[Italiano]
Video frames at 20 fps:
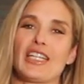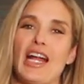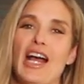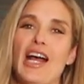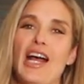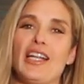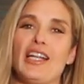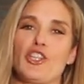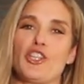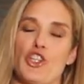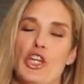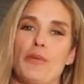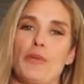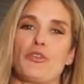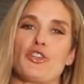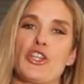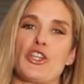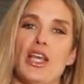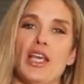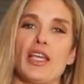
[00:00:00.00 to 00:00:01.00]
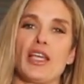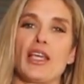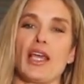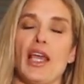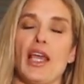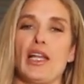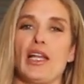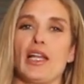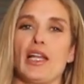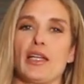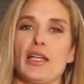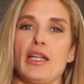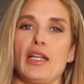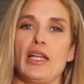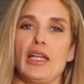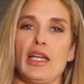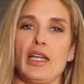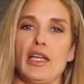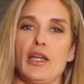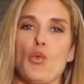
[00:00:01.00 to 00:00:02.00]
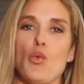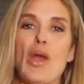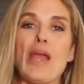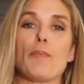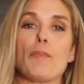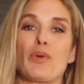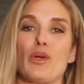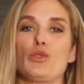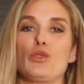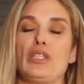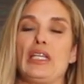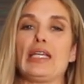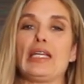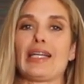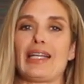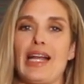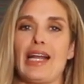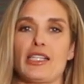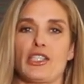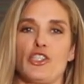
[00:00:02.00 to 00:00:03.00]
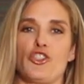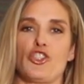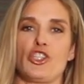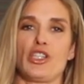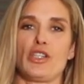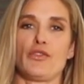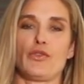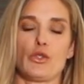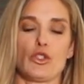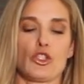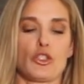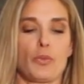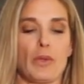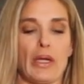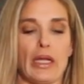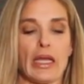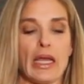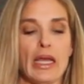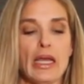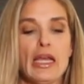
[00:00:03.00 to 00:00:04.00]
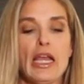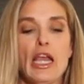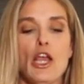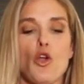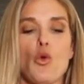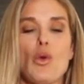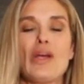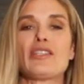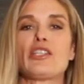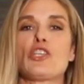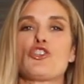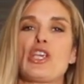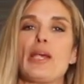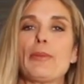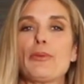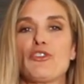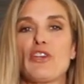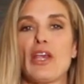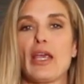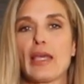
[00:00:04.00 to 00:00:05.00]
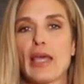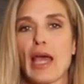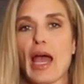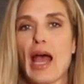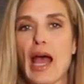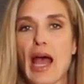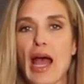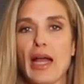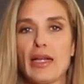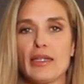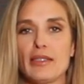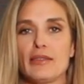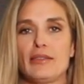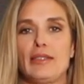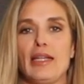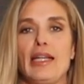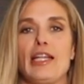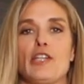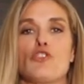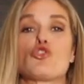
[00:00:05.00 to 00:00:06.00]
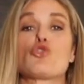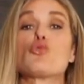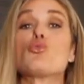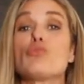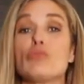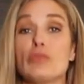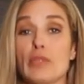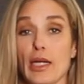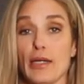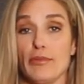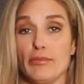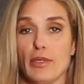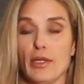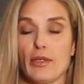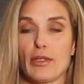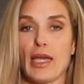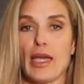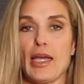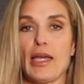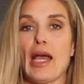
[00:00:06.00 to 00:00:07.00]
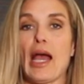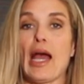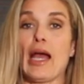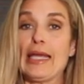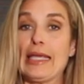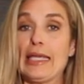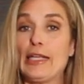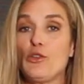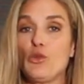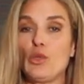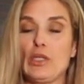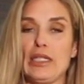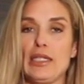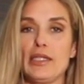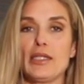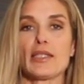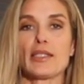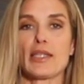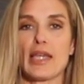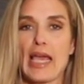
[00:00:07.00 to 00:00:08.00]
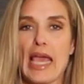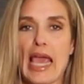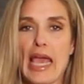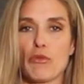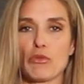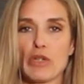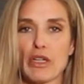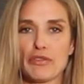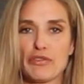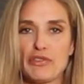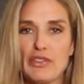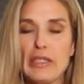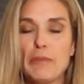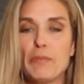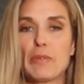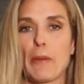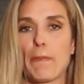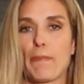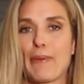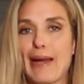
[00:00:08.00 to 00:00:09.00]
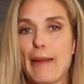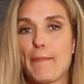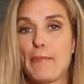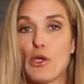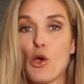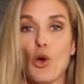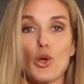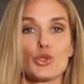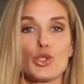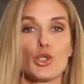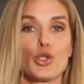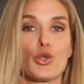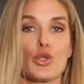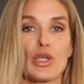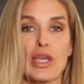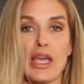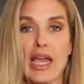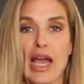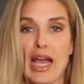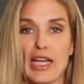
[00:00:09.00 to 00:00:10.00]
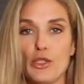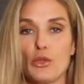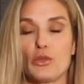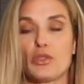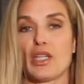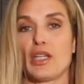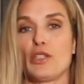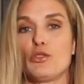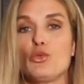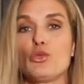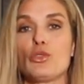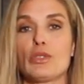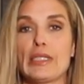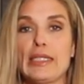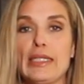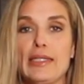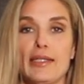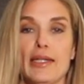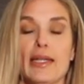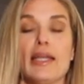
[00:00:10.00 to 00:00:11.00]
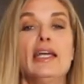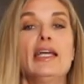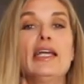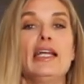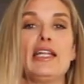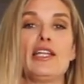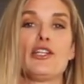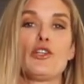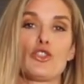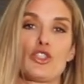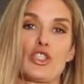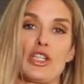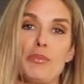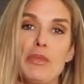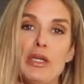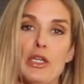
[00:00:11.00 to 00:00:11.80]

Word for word: tra la Shape Shake e le, le, whey protein classici di Food Spring? Questa Shape Shake ha delle aggiunte, ok? Ha inulina che è una fibra prebiotico che aiuta a nutrire il nostro